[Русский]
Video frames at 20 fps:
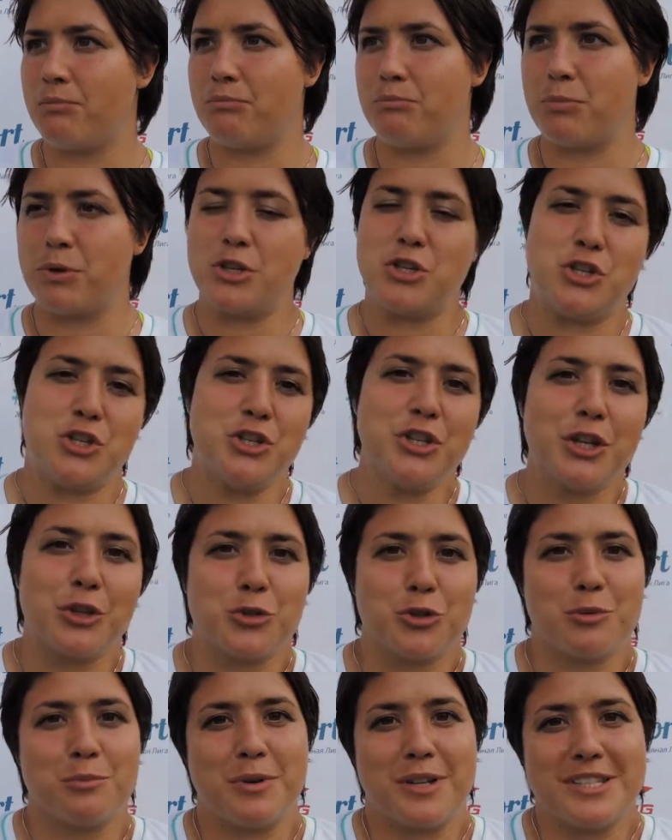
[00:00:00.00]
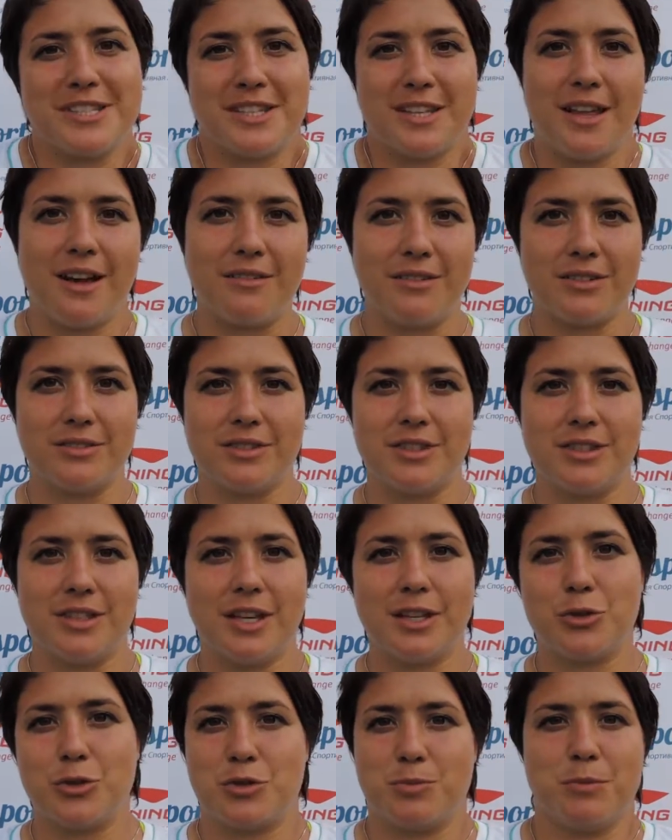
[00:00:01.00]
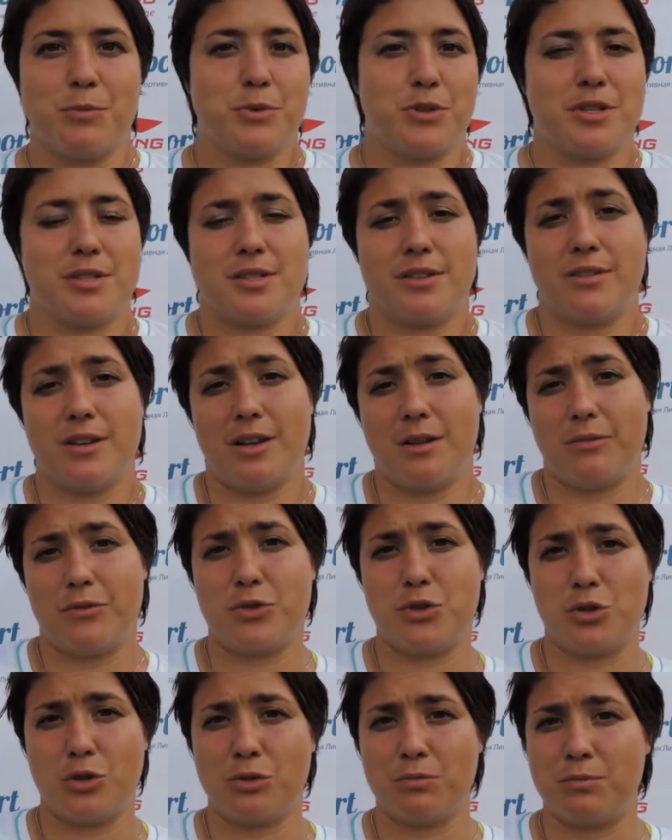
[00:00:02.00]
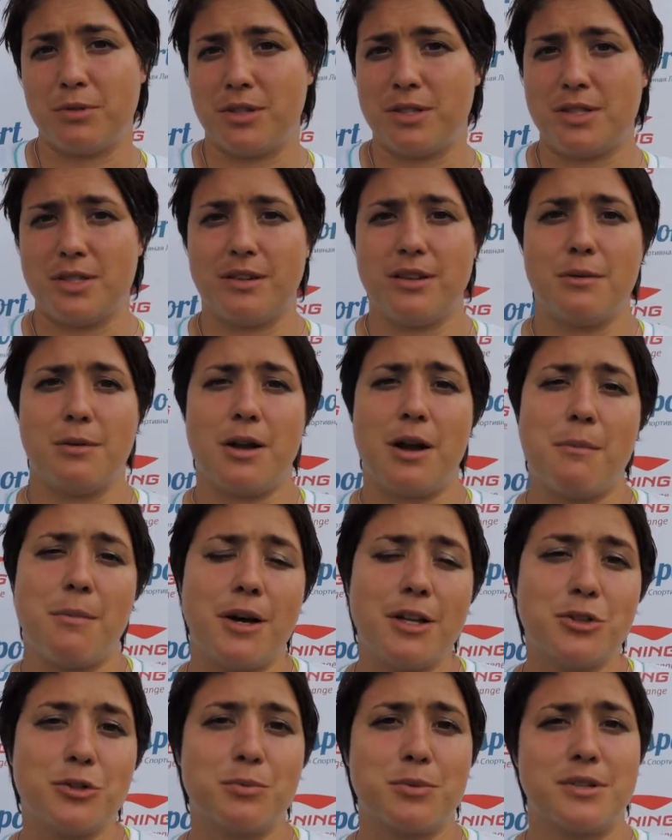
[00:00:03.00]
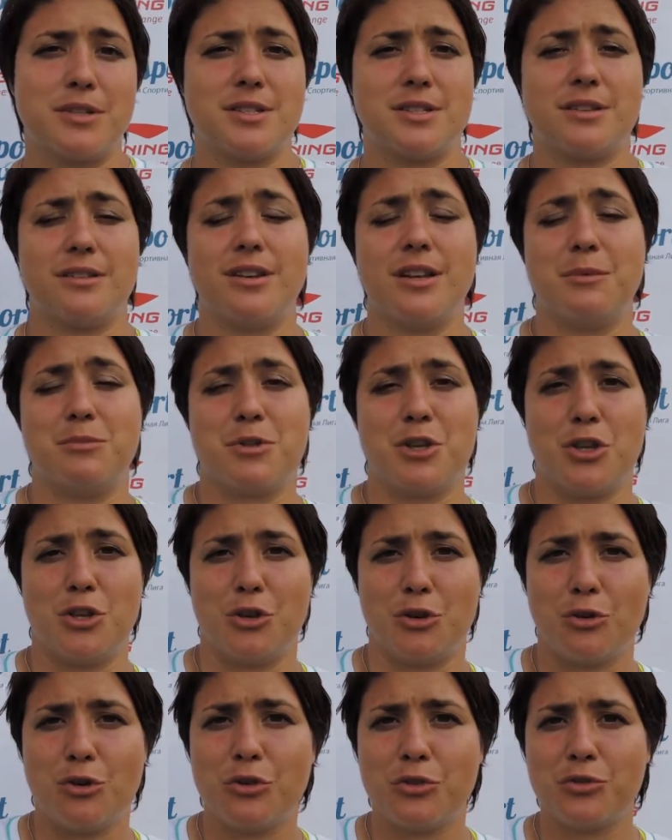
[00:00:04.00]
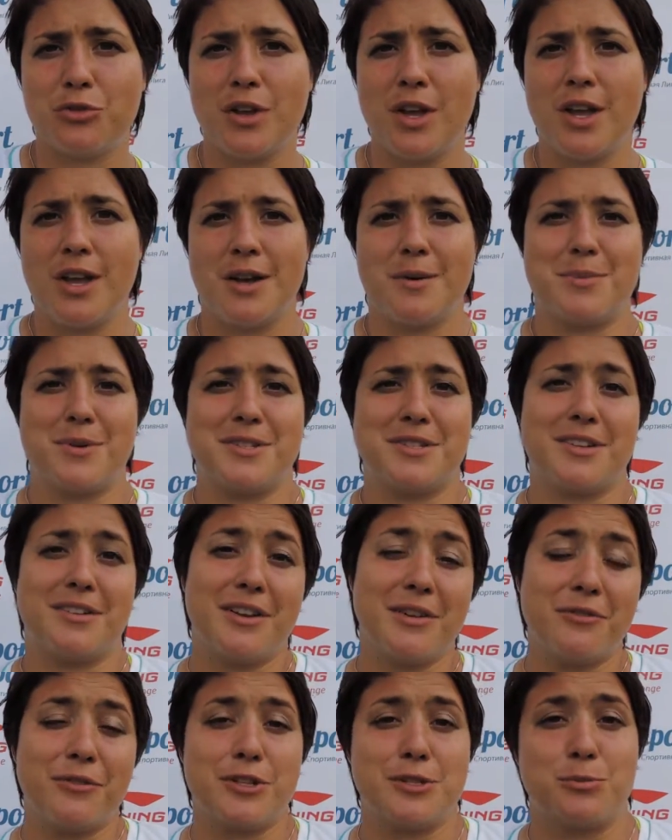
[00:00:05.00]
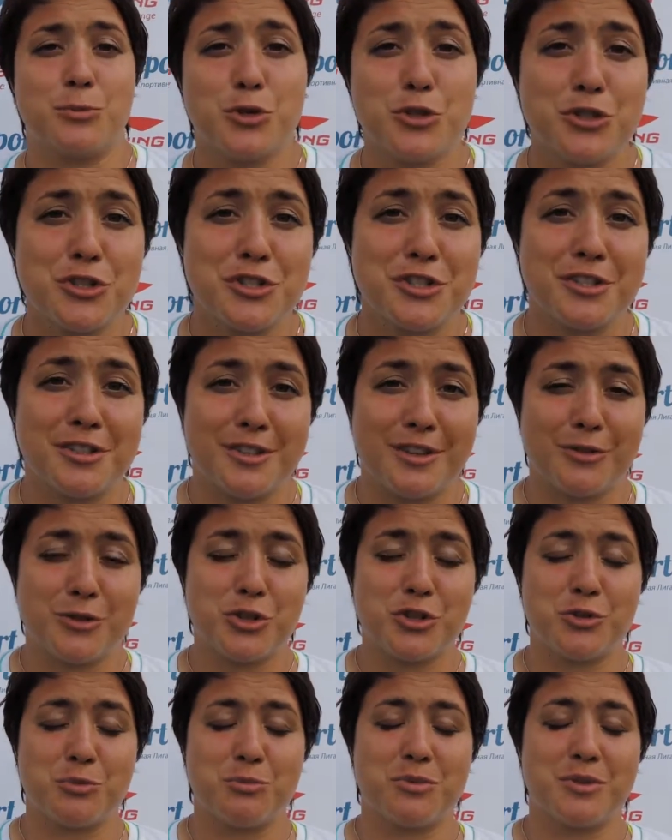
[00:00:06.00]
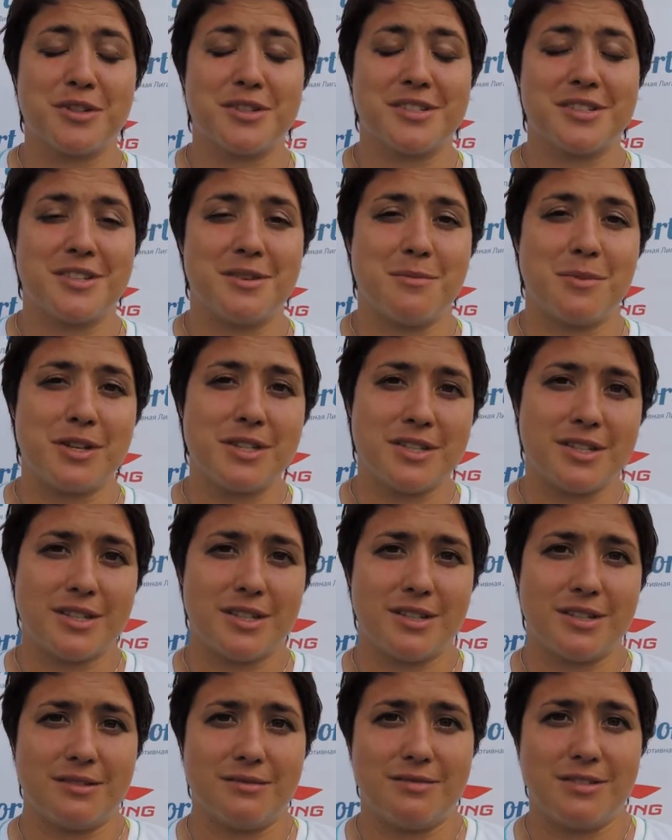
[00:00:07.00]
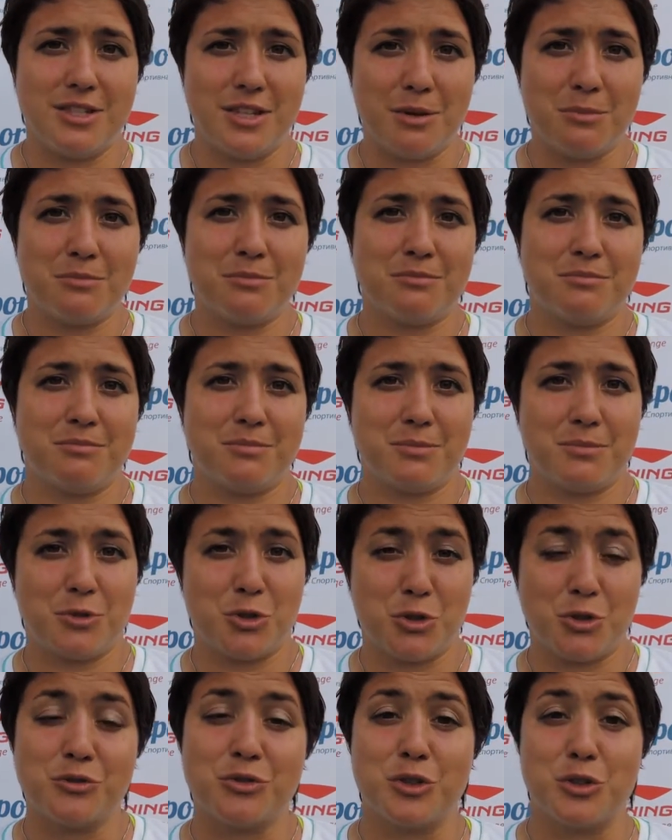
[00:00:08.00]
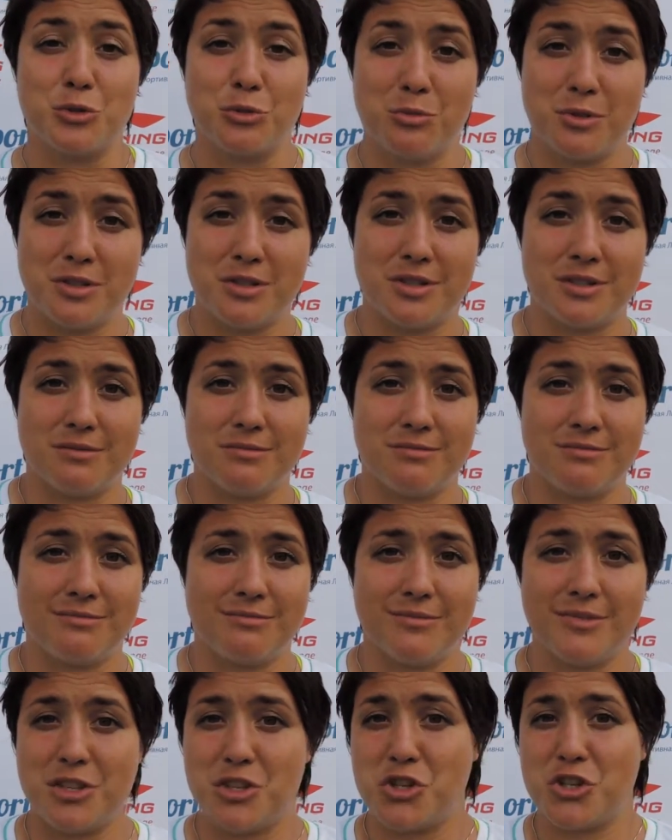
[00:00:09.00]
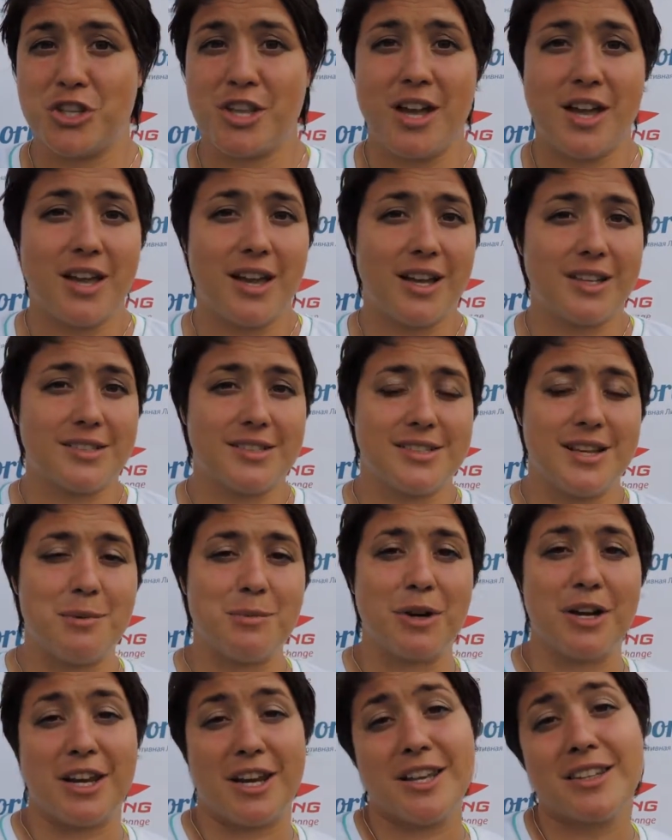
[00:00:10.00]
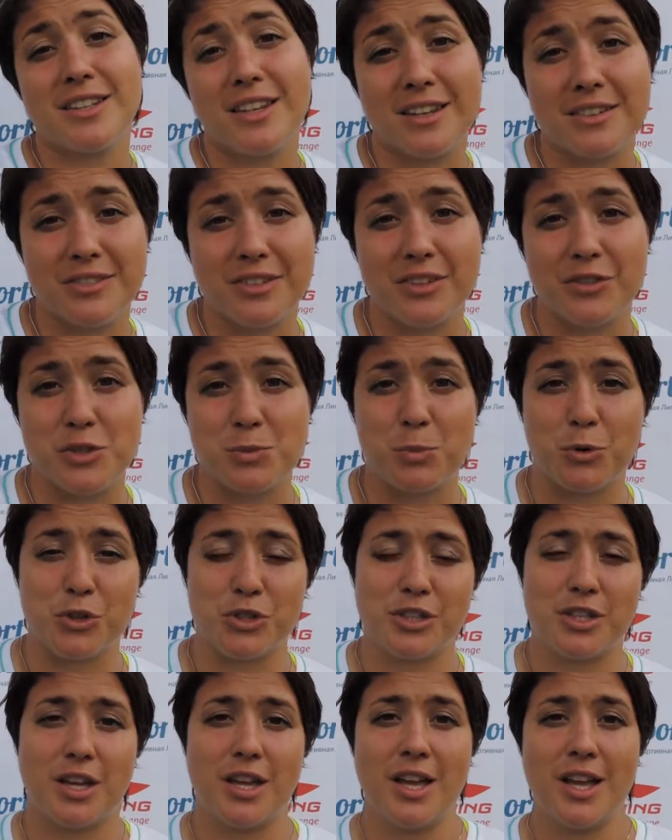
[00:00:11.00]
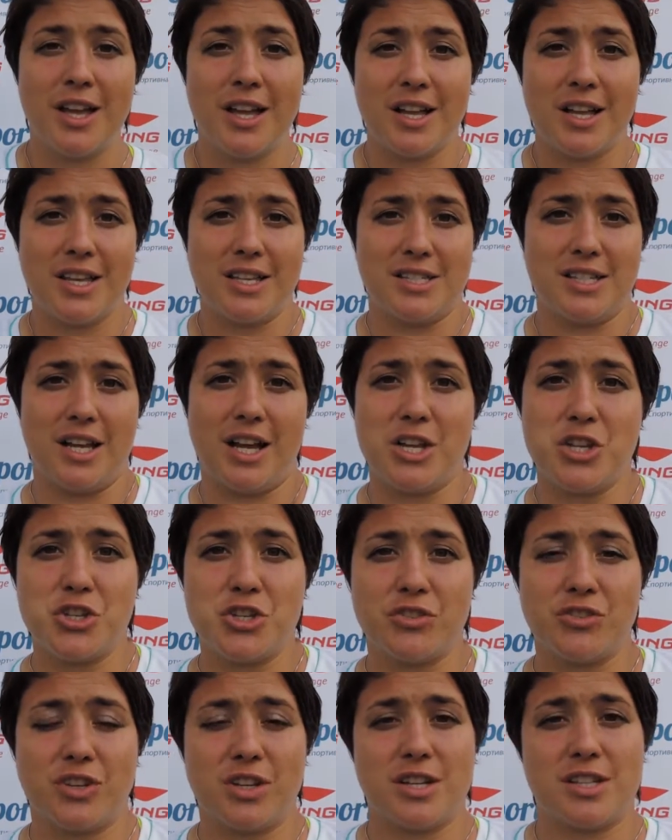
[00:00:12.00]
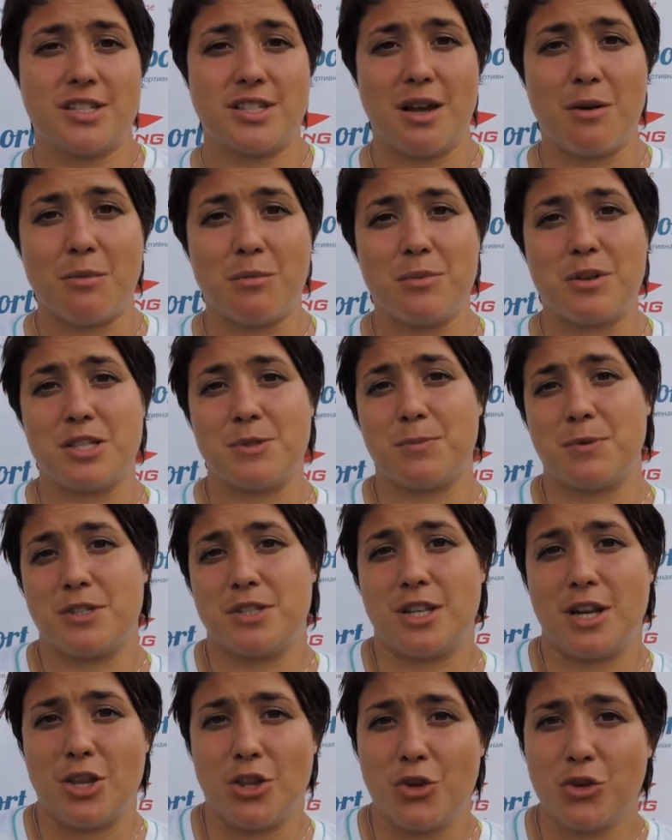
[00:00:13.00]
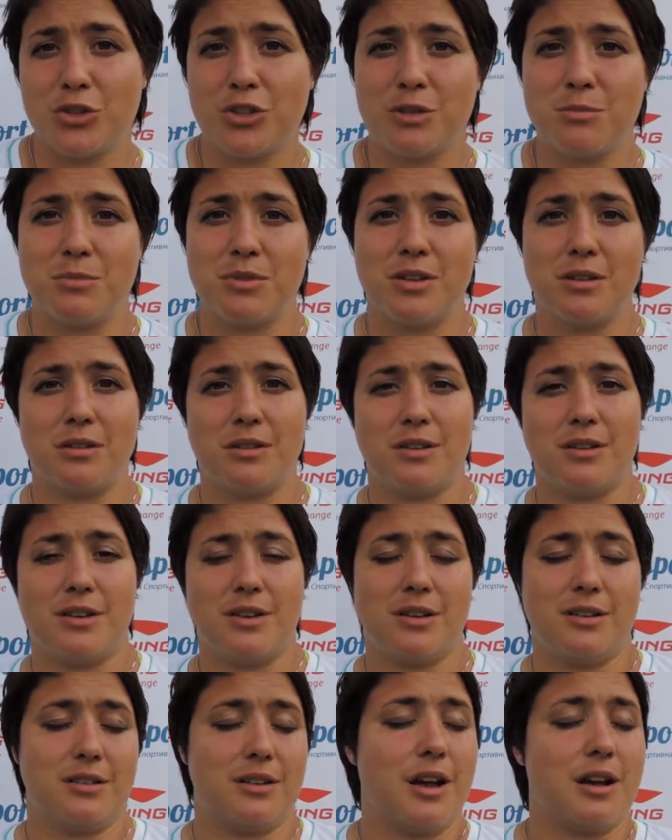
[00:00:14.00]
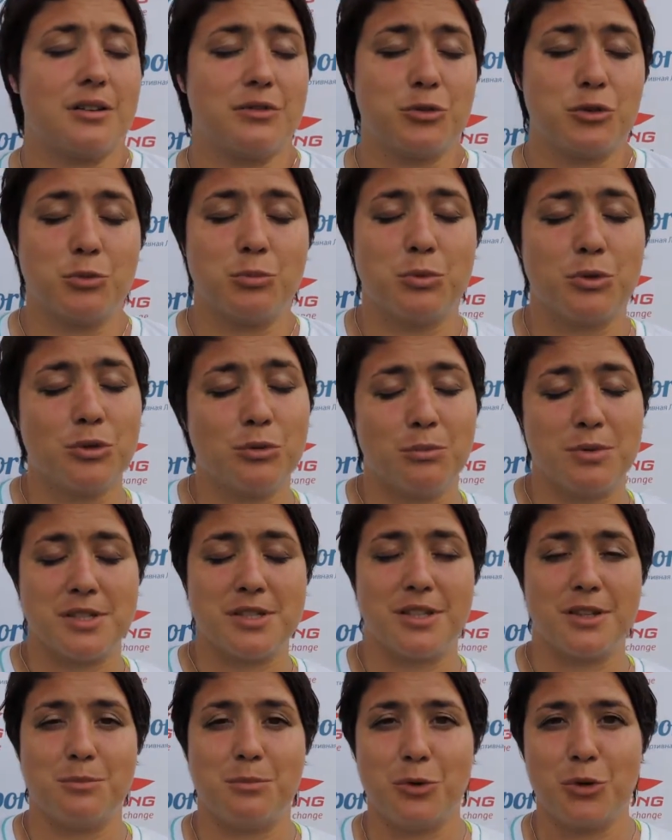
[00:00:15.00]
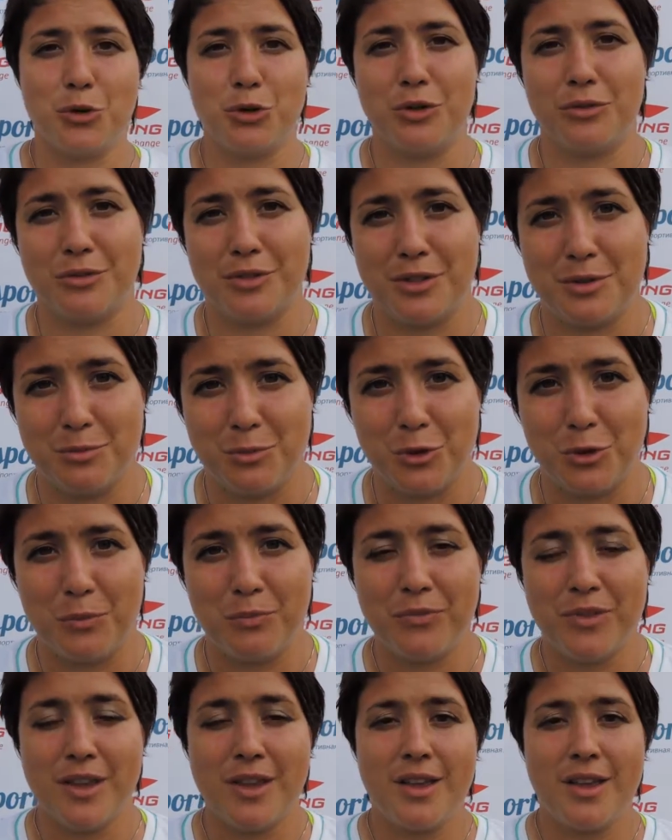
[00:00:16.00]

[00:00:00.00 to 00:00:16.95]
причин, которые бы останавливали, да, то есть мы предоставляем все, предоставляем команду, предоставляем тренеров, предоставляем возможности для того, чтобы заниматься тем, что вы любите, начиная от самых редких видов спорта и заканчивая самыми распространенными, э, как футбол, баскетбол и волейбол.